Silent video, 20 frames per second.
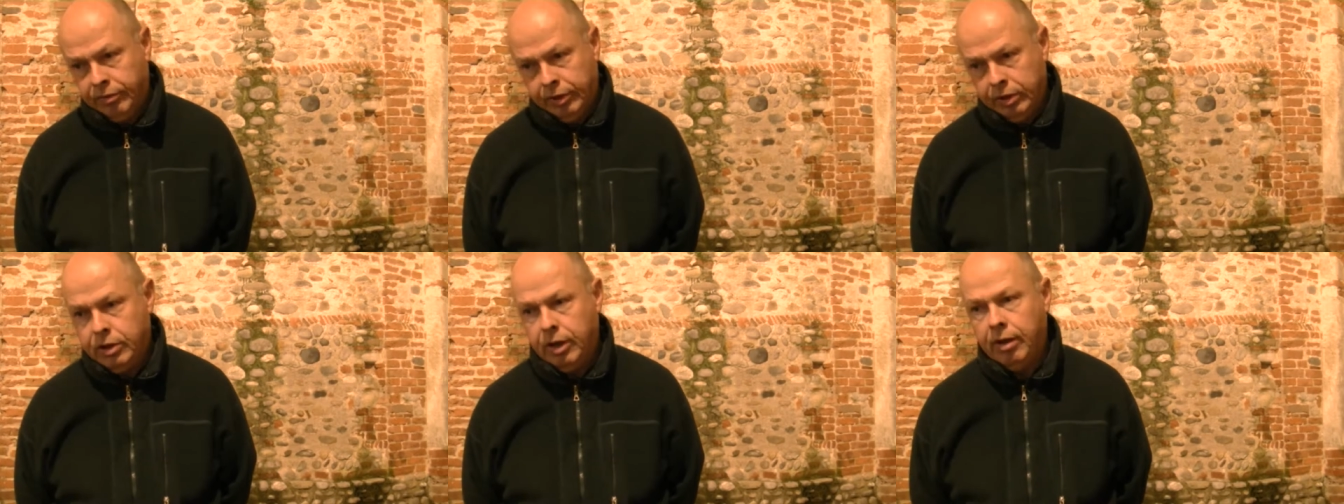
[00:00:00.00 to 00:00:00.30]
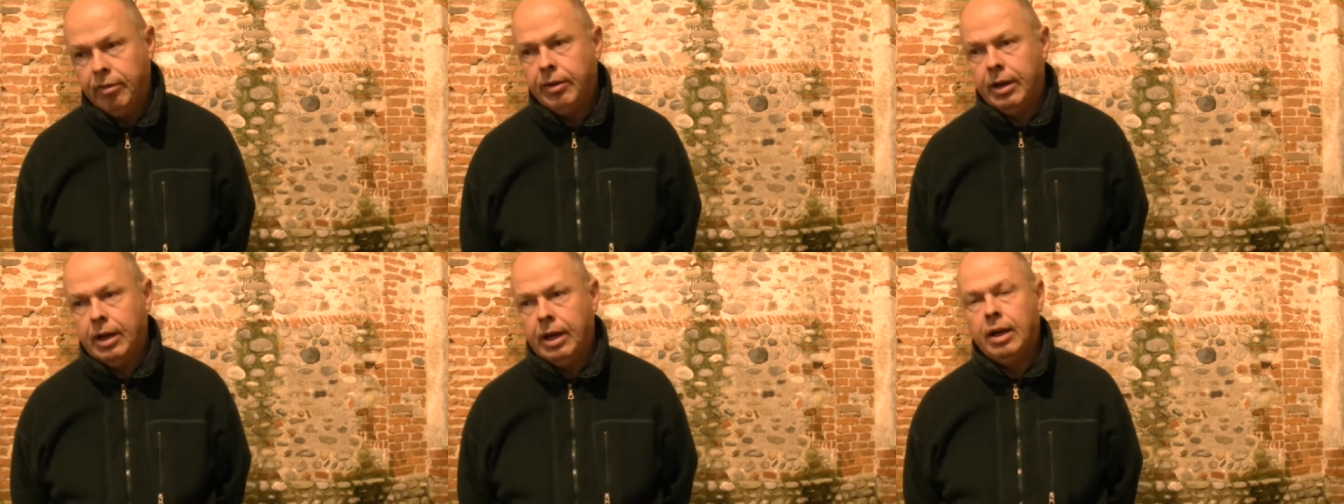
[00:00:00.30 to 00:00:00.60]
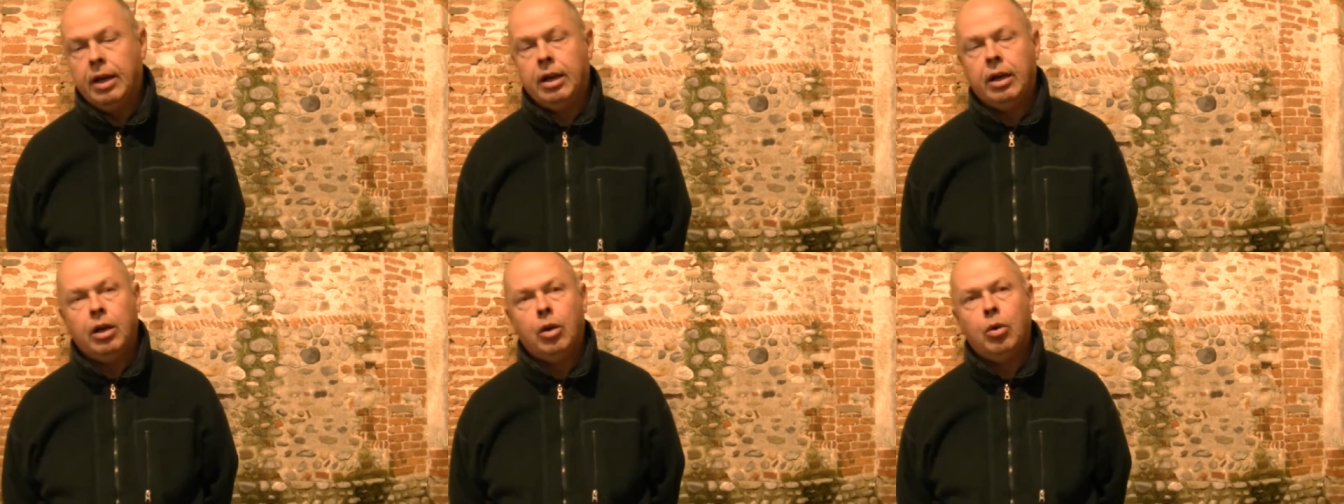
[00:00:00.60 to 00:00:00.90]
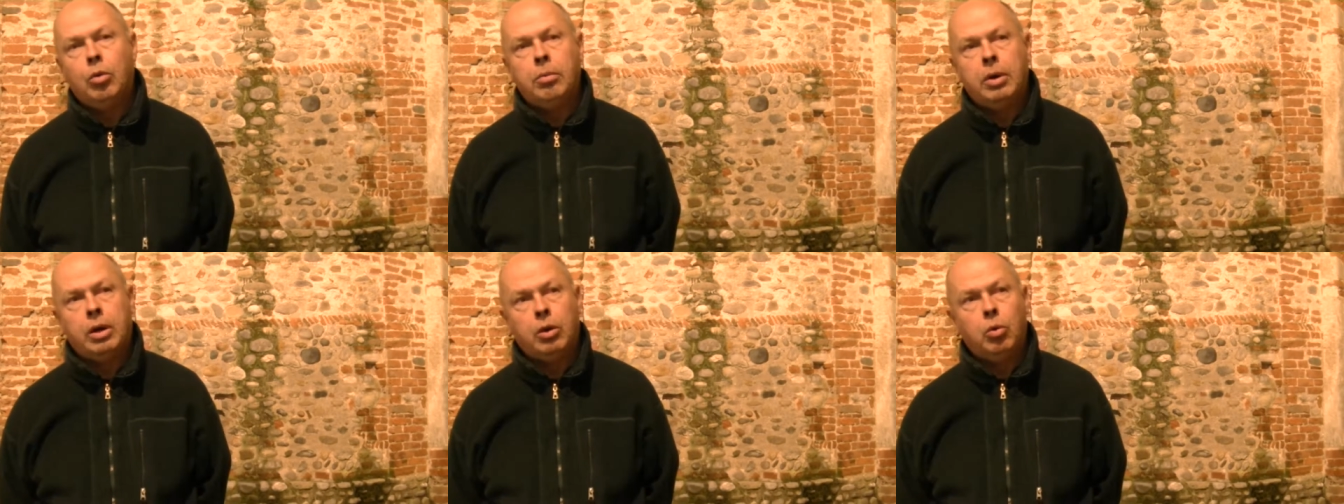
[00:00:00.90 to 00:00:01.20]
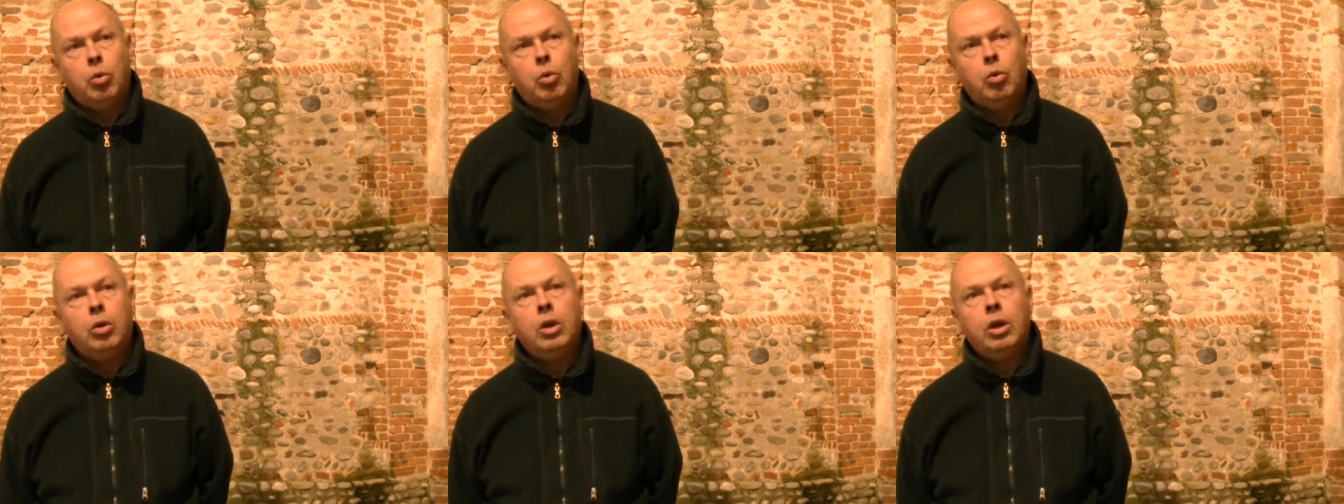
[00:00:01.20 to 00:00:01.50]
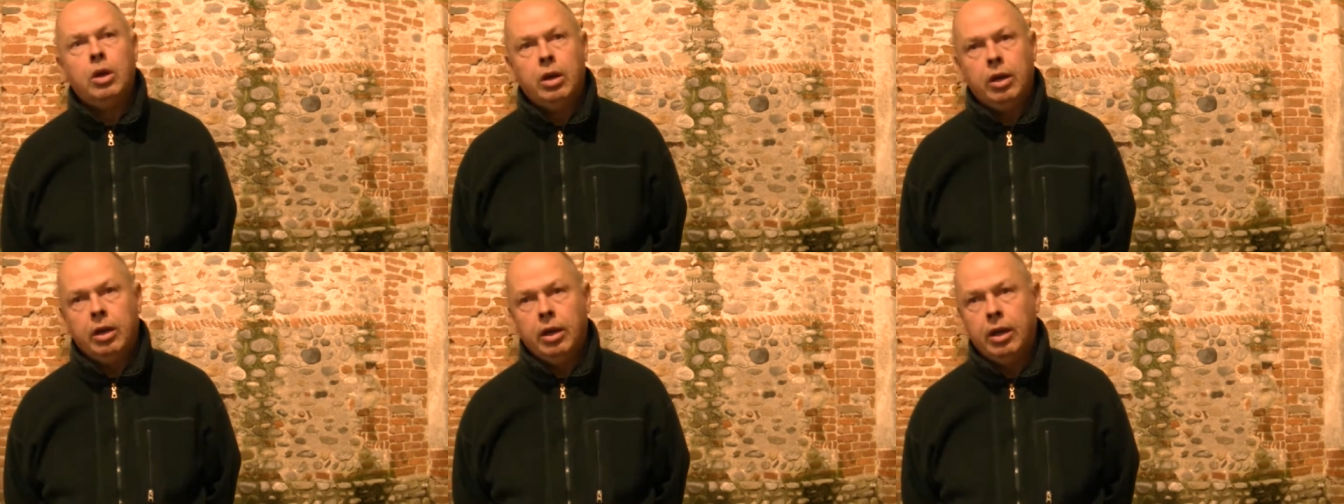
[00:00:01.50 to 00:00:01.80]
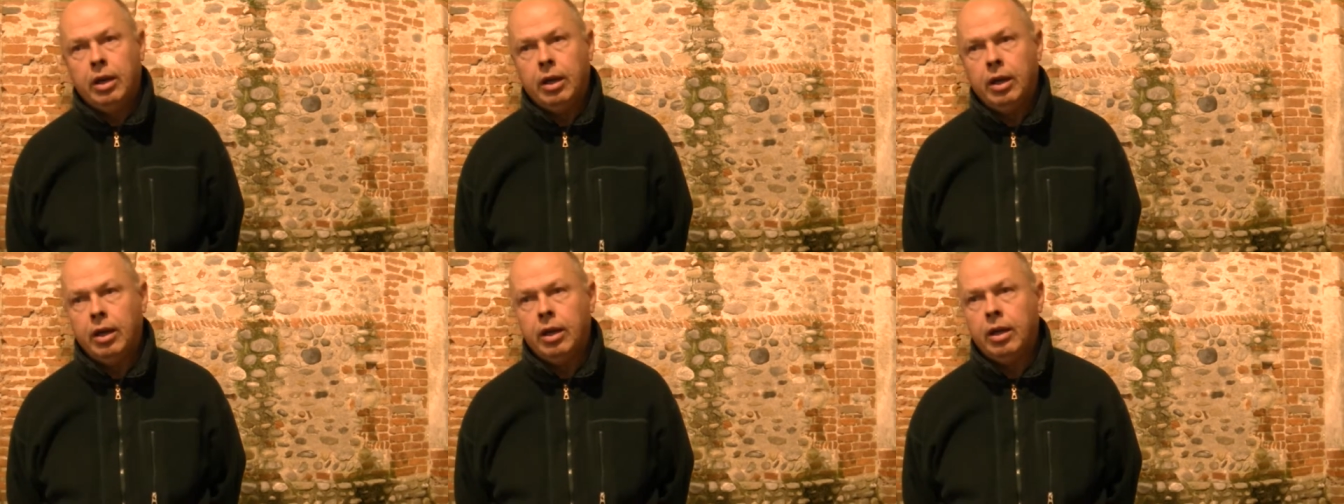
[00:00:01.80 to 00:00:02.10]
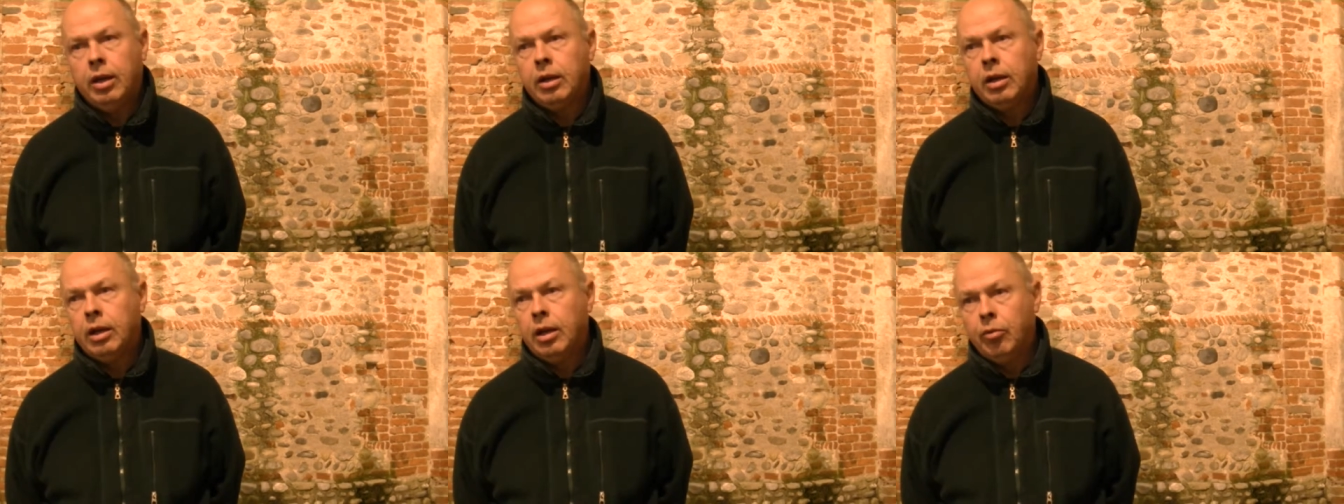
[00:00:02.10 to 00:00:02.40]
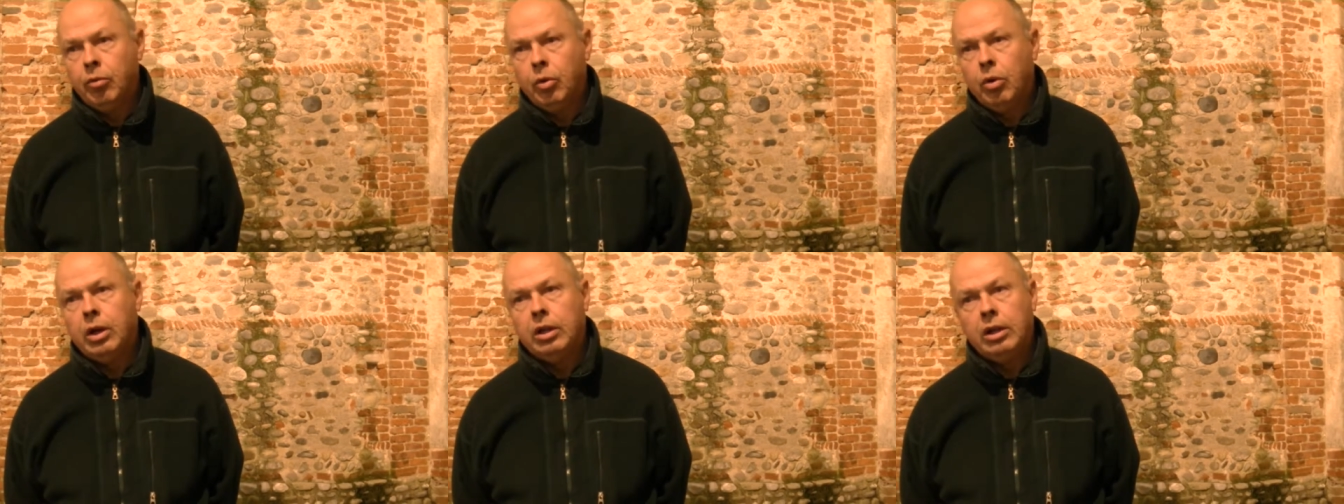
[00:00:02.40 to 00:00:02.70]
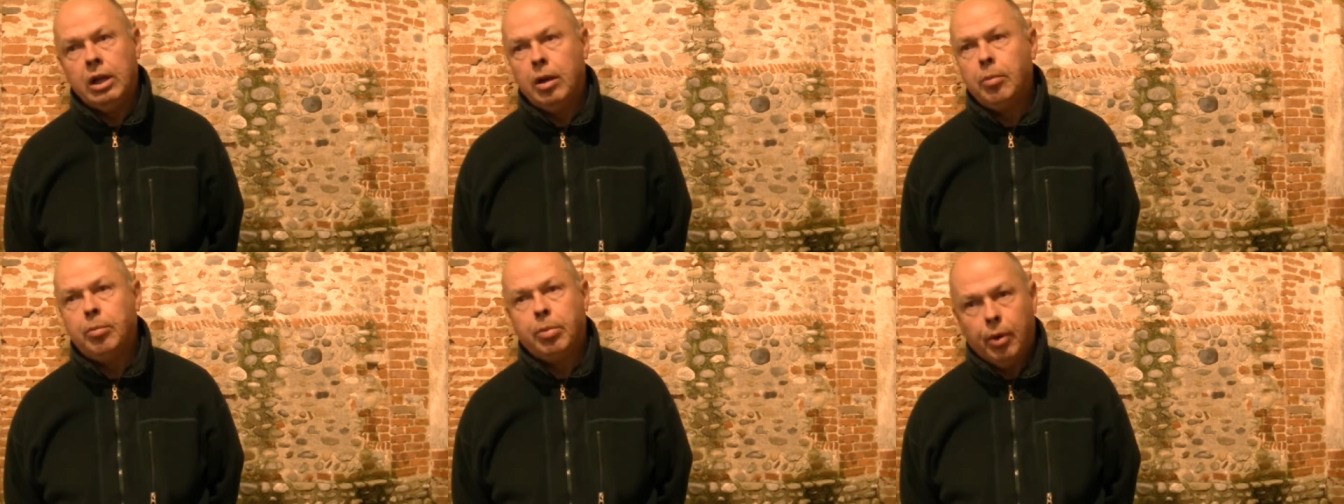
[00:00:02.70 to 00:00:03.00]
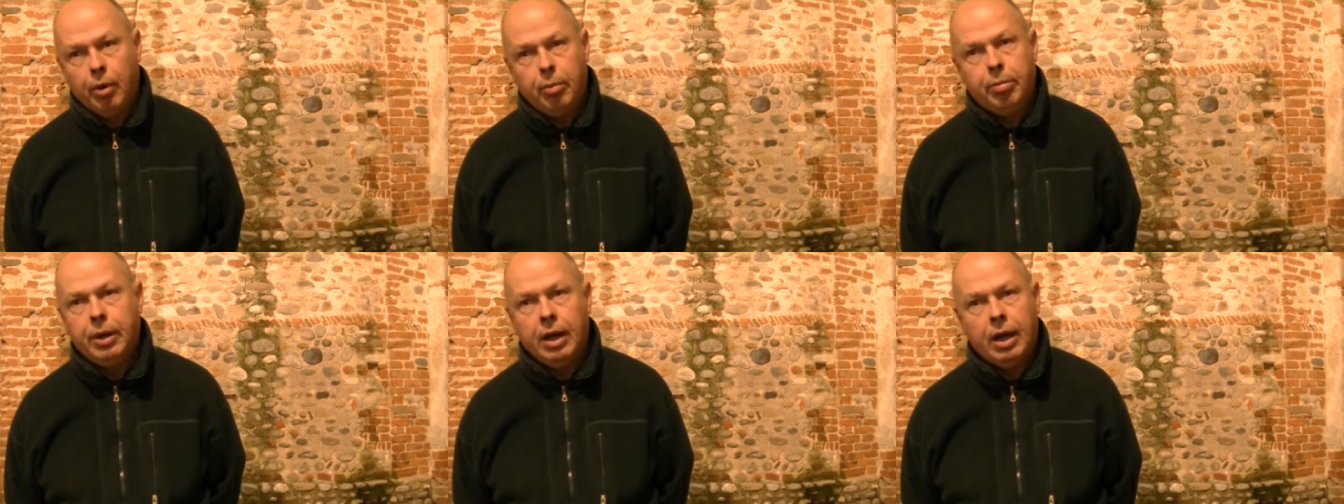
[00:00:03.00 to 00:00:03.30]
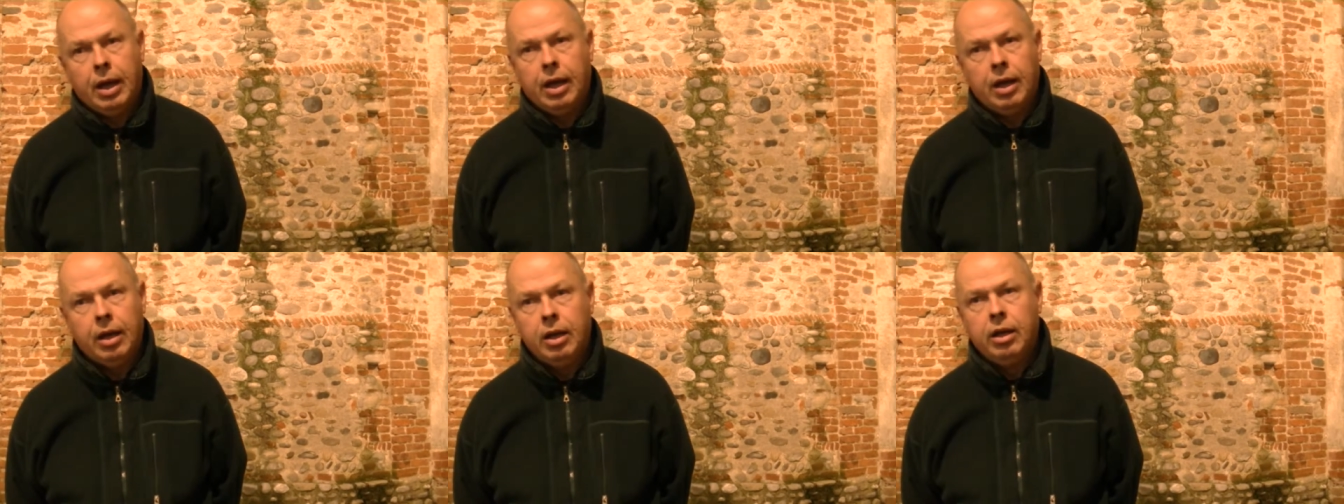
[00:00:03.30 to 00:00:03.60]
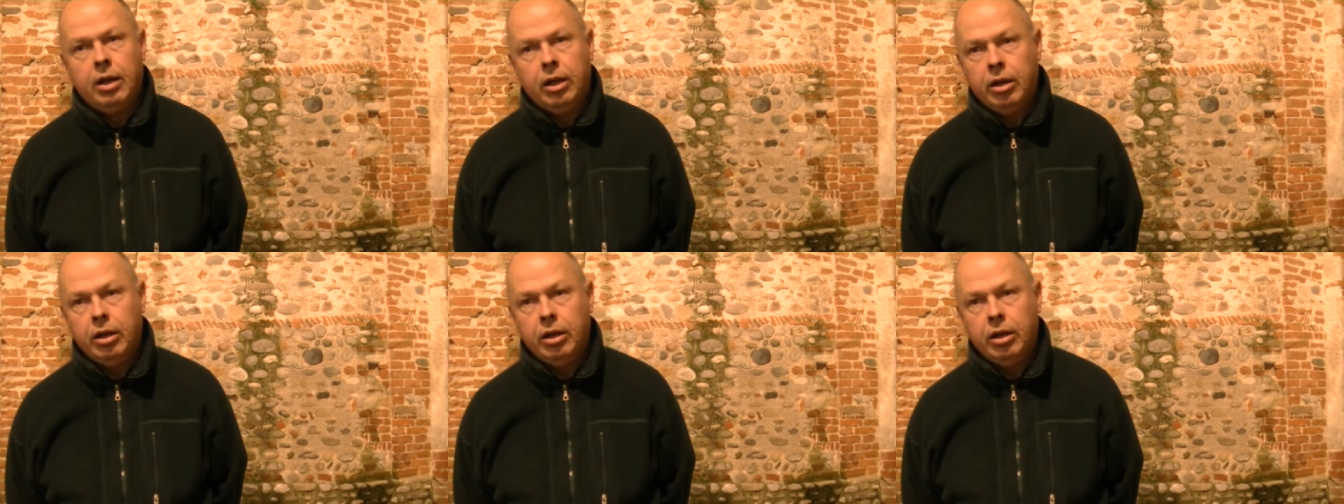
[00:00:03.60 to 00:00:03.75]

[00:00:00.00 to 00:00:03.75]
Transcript: faceva Omaru, eh, lavora propria,